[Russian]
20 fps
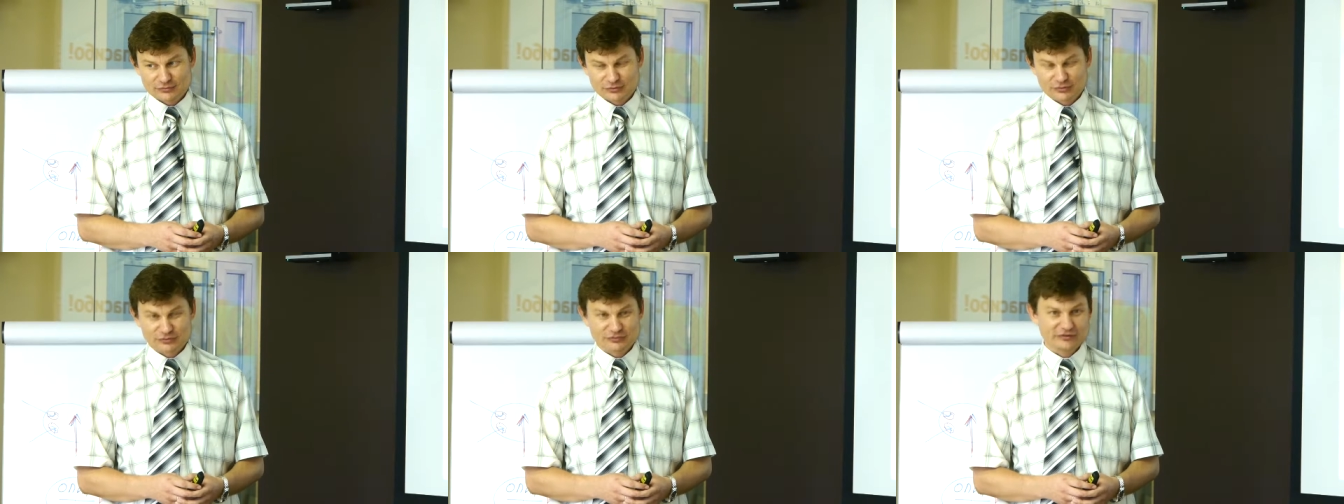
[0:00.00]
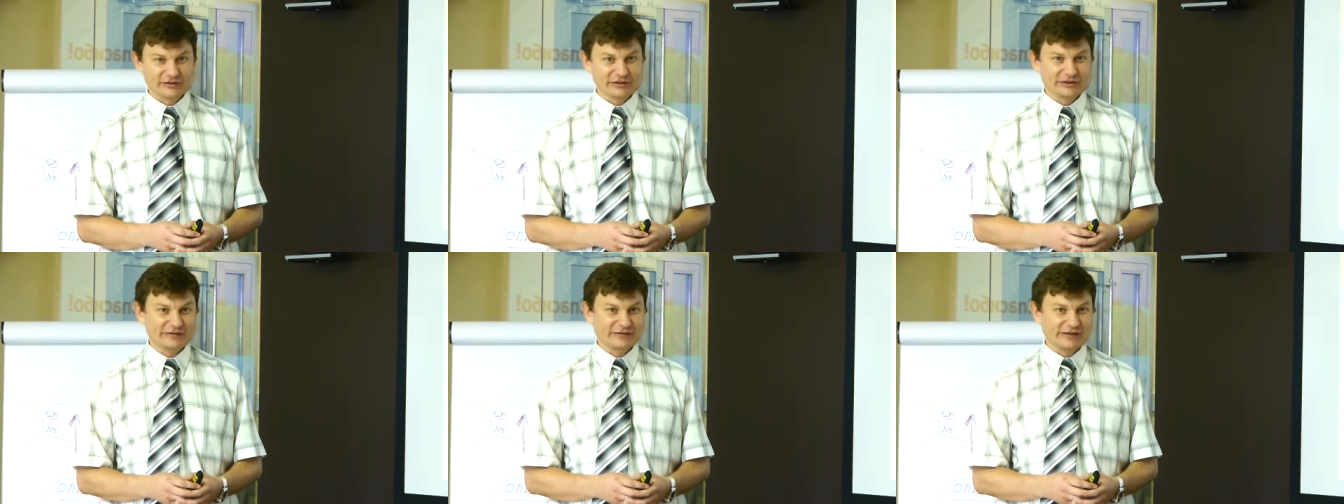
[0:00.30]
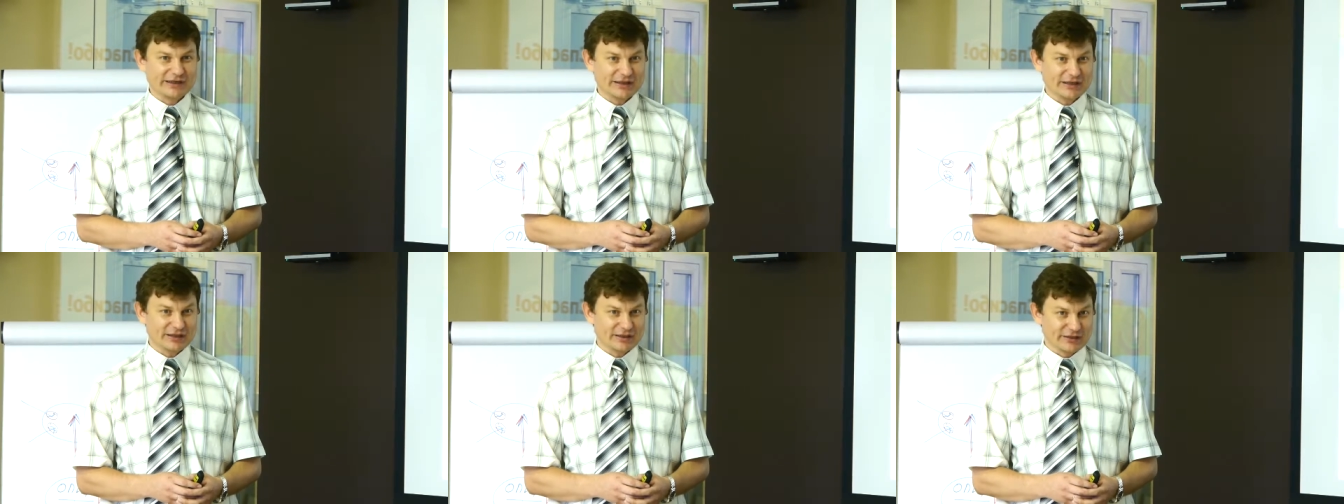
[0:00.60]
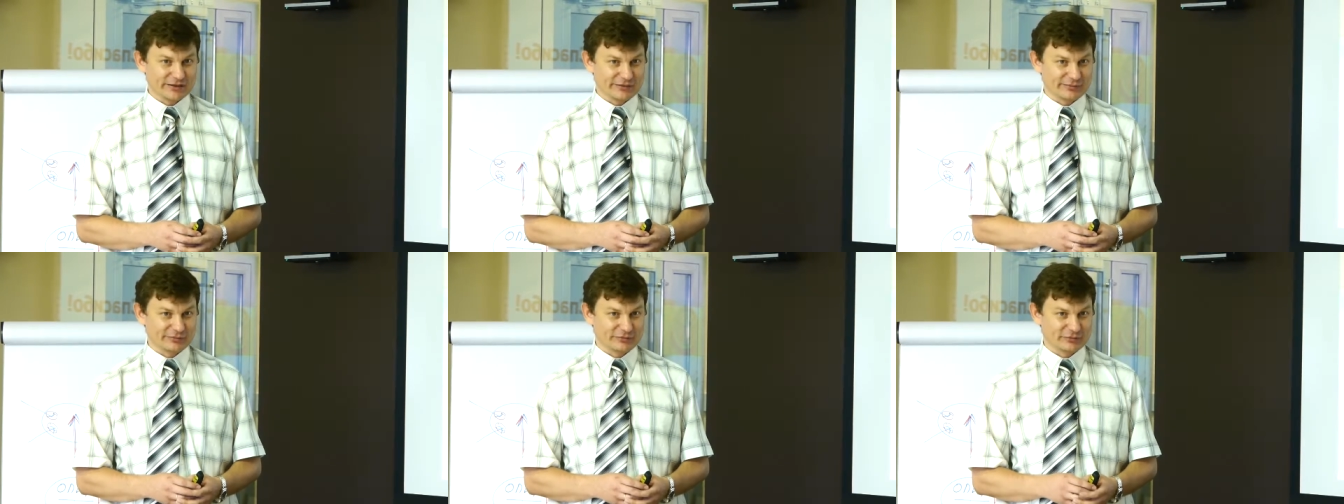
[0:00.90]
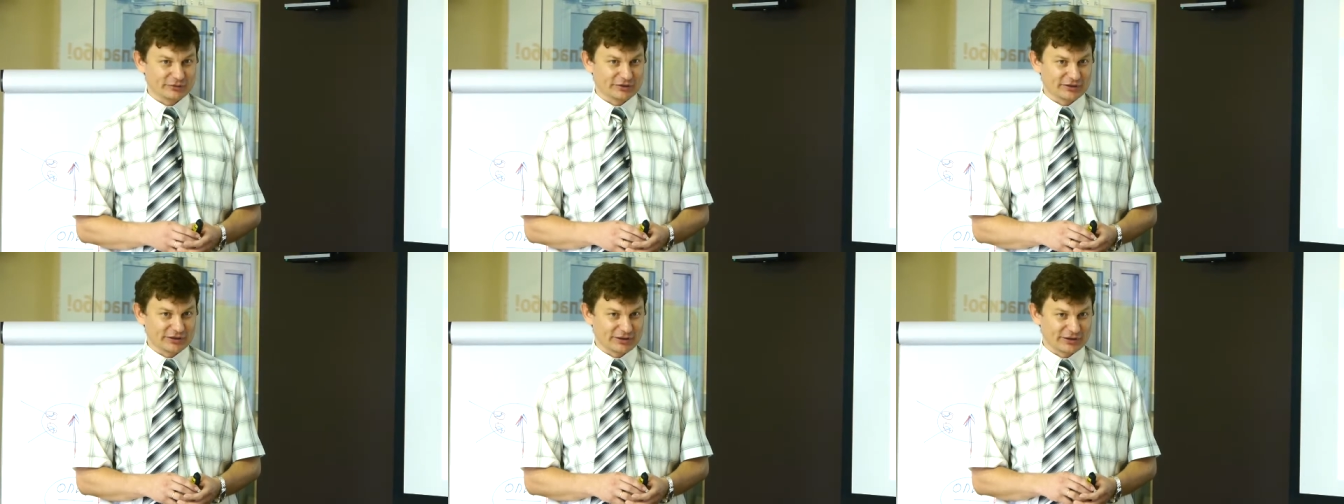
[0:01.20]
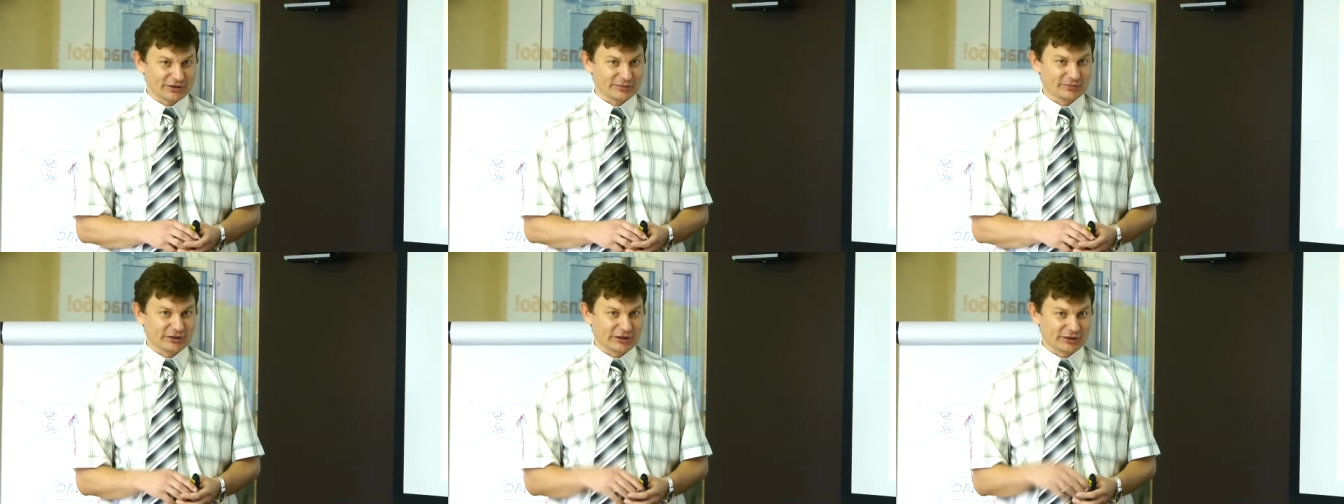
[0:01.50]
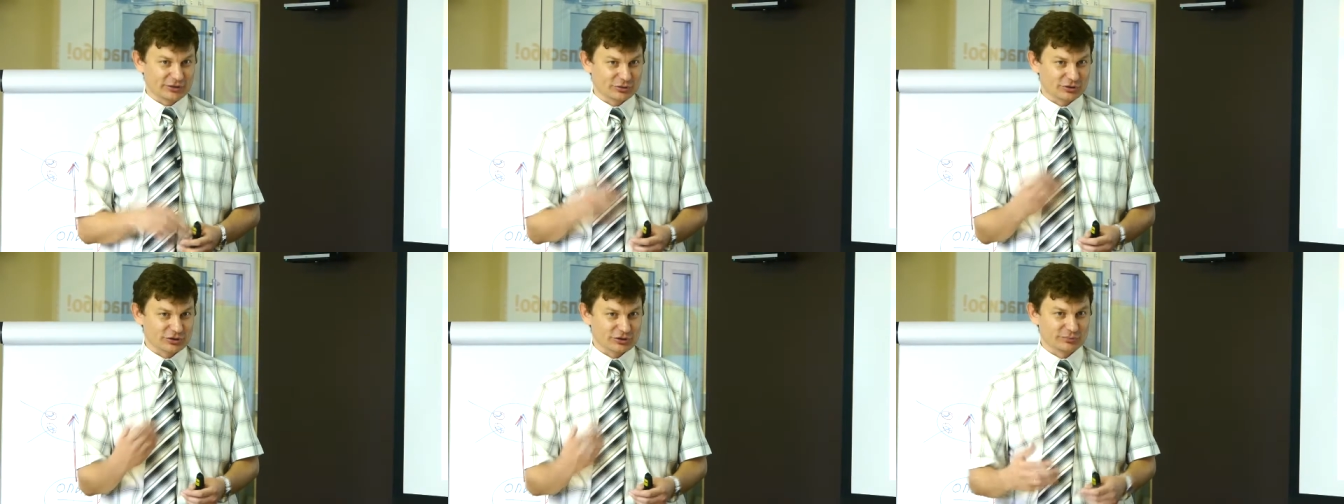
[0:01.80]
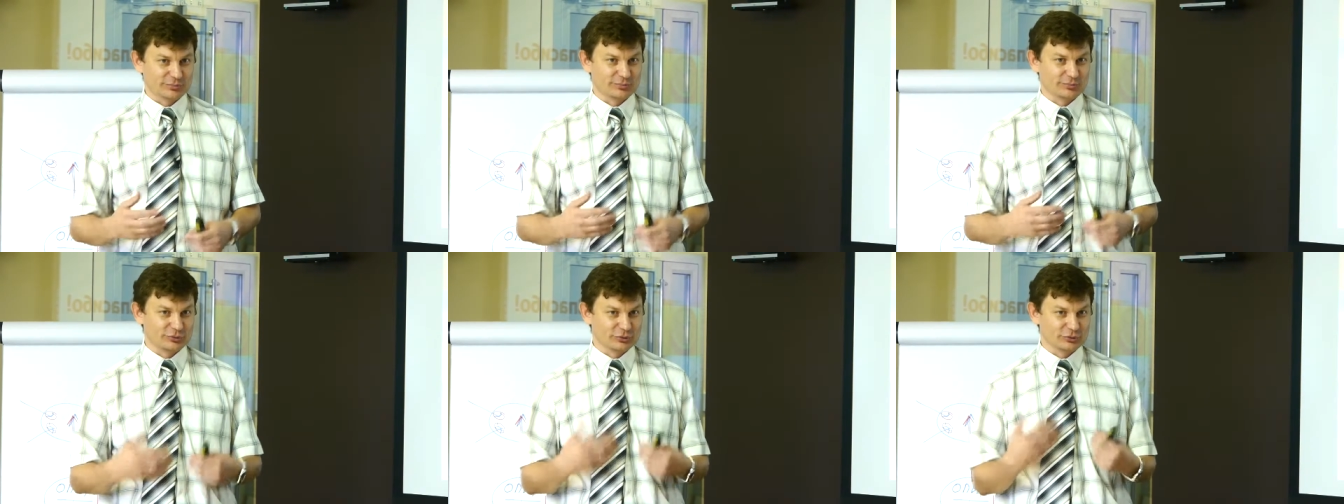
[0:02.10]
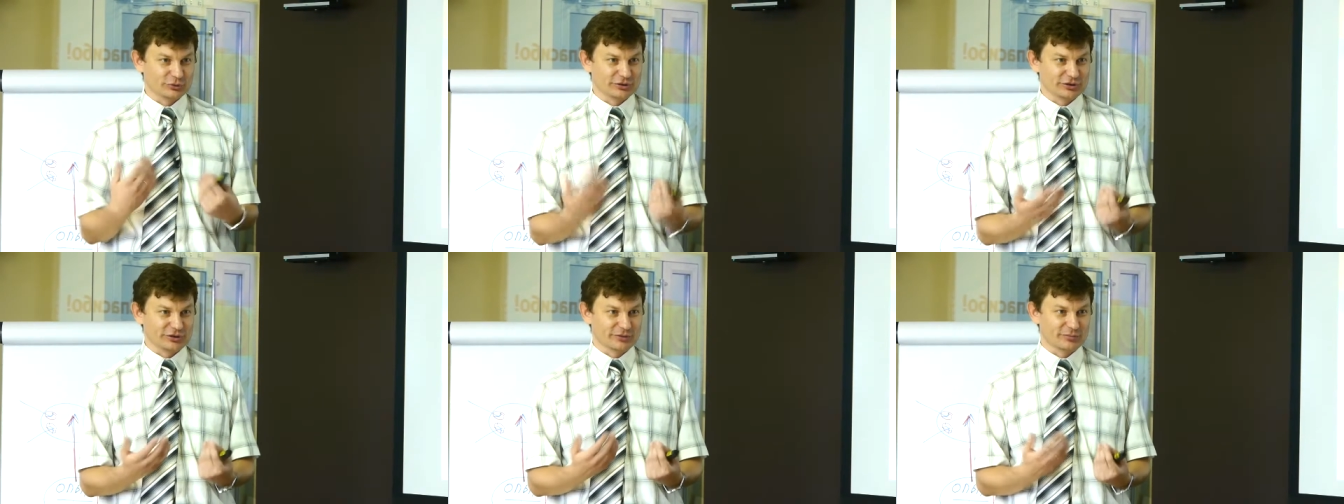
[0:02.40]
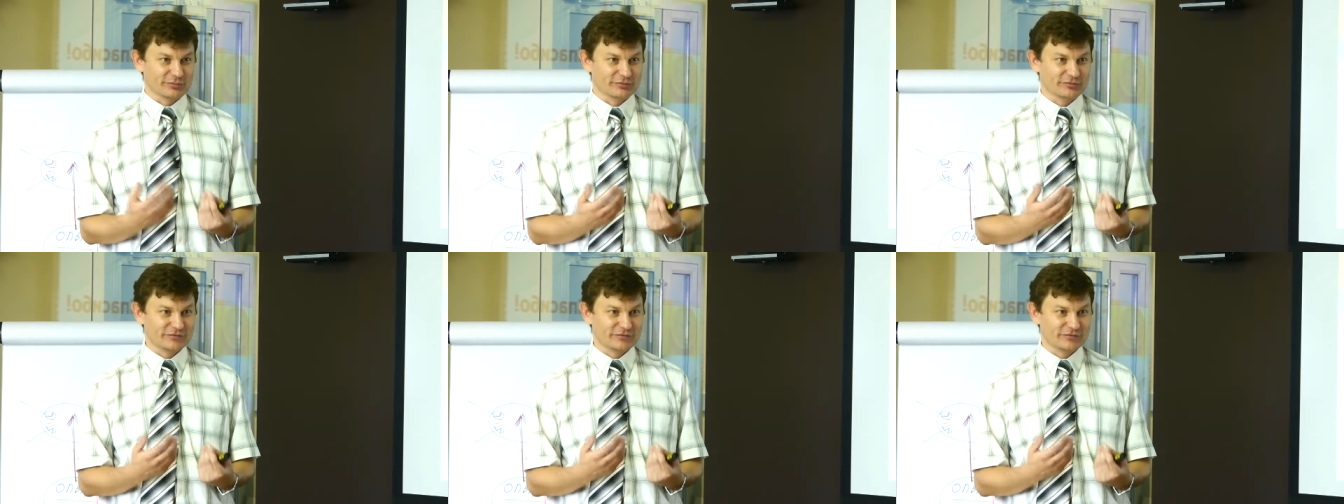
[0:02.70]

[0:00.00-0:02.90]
удовлетворением, вот таким хорошим, плотным.